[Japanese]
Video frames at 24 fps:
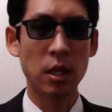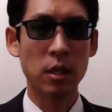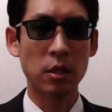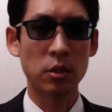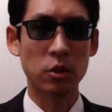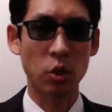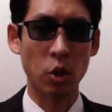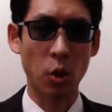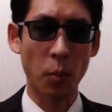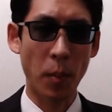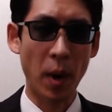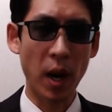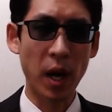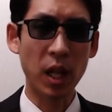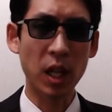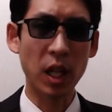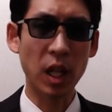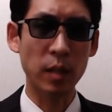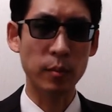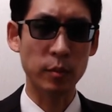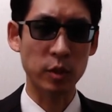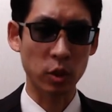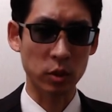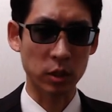その
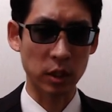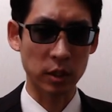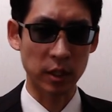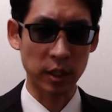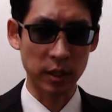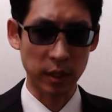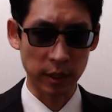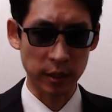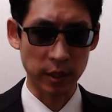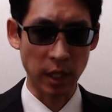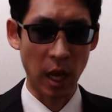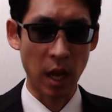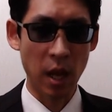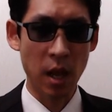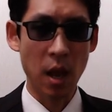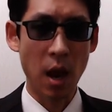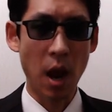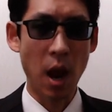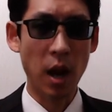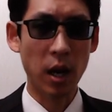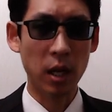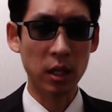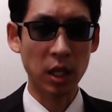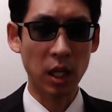パラダイムによって出てきた
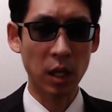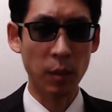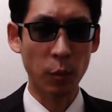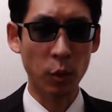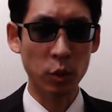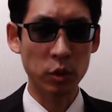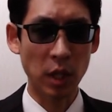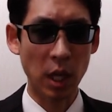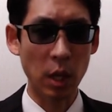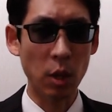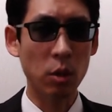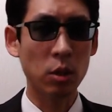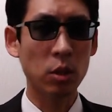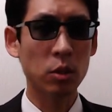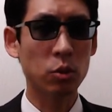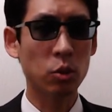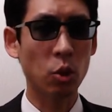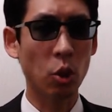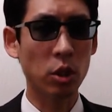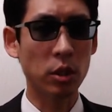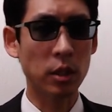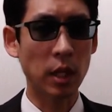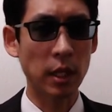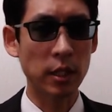新たな問題を
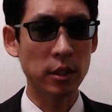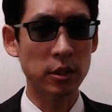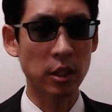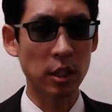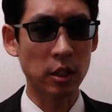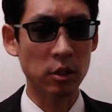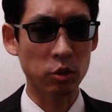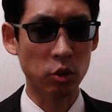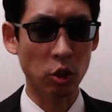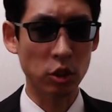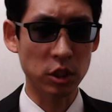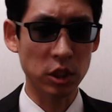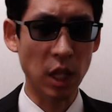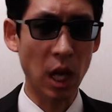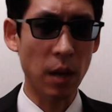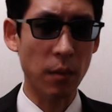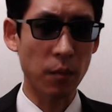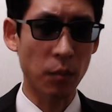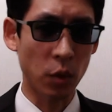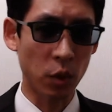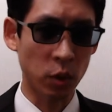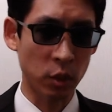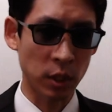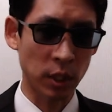解いたりしていくといった
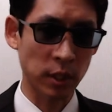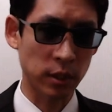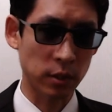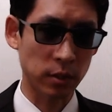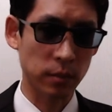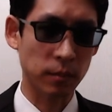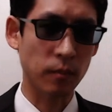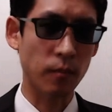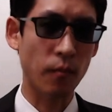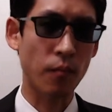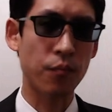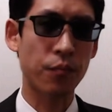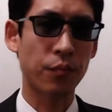ものです。